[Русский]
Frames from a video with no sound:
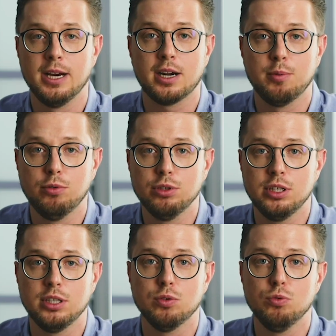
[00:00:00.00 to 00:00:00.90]

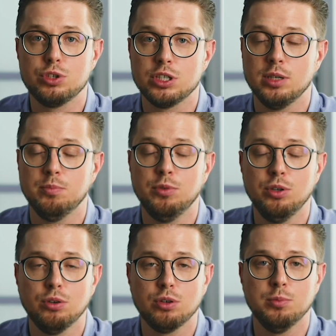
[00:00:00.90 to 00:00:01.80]
работает уже
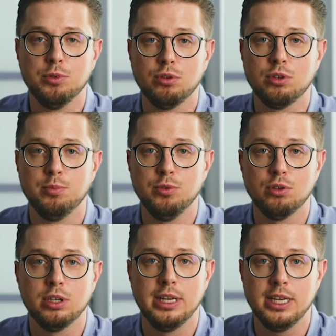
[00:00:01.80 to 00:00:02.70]

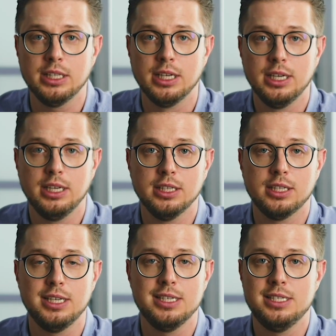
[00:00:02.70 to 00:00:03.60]
много-много-много лет, и
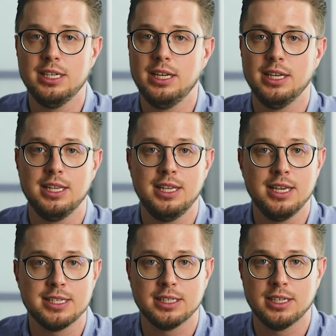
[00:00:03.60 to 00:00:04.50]
это изделие
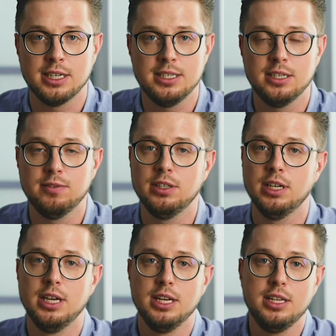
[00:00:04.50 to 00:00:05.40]
не
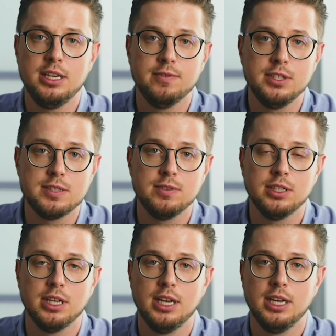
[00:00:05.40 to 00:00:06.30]
закорродировало, не
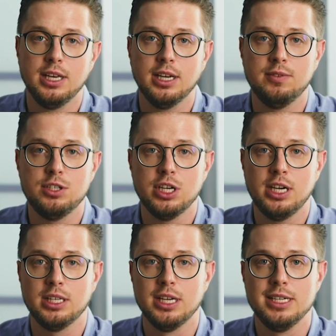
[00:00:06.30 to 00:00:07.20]
выцвело и
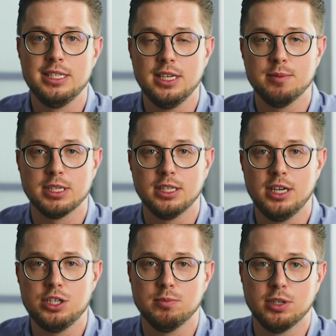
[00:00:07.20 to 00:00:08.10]
отвечает тем
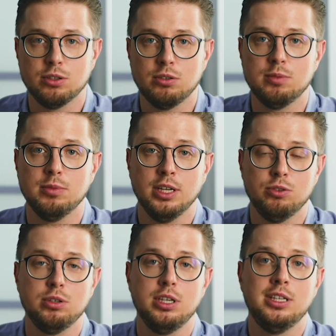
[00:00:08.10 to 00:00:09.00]
задачам, которым
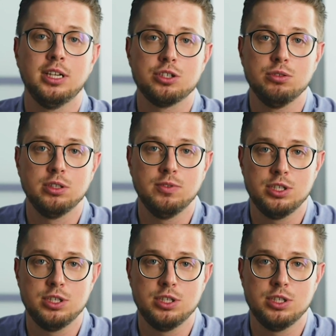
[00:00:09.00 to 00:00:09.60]
оно и должно